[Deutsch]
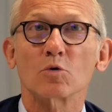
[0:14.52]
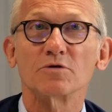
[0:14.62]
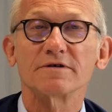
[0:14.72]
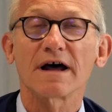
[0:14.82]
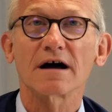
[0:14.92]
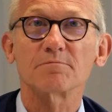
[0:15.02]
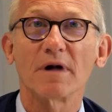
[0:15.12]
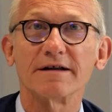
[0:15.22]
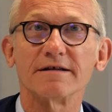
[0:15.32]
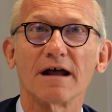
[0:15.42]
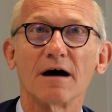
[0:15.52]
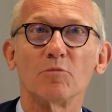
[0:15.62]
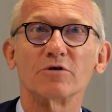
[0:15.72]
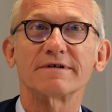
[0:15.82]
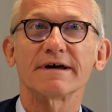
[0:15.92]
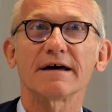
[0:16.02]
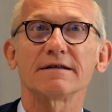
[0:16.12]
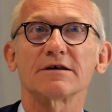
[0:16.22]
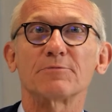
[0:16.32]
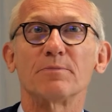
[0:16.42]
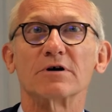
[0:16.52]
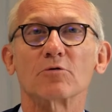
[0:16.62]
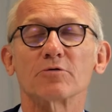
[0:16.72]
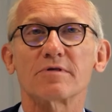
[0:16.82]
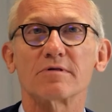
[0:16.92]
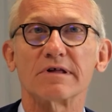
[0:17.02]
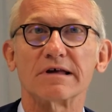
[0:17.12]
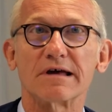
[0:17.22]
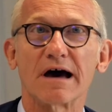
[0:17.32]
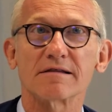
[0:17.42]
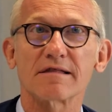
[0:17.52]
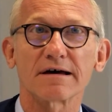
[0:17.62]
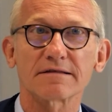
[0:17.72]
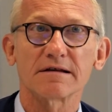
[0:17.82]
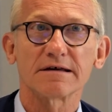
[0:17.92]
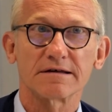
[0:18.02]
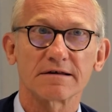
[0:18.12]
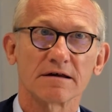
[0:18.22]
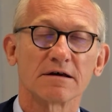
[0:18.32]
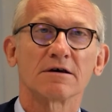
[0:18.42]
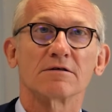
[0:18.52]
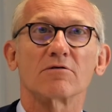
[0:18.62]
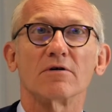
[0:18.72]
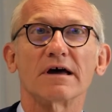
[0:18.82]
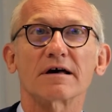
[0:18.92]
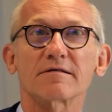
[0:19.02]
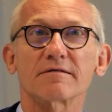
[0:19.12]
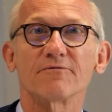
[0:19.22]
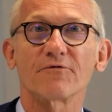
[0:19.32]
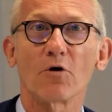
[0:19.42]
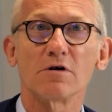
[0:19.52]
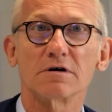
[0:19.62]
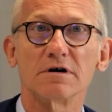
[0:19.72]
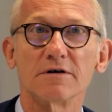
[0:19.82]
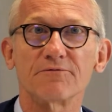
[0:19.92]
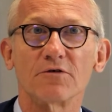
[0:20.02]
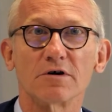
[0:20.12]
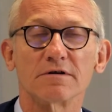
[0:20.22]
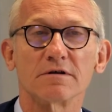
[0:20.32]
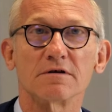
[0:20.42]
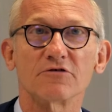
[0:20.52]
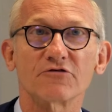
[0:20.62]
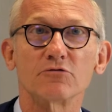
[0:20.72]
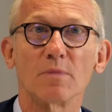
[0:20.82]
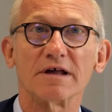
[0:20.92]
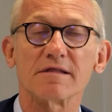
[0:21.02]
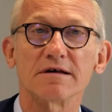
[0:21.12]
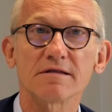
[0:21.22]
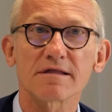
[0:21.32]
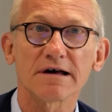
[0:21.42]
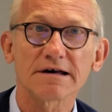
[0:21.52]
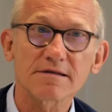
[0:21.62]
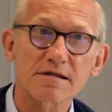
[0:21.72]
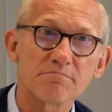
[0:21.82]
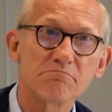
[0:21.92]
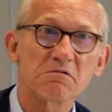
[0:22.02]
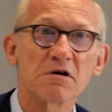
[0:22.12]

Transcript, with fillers: Guten Tag, meine Damen und Herren. Ich begrüße Sie ganz herzlich zur ersten Folge von Schumanns Insights.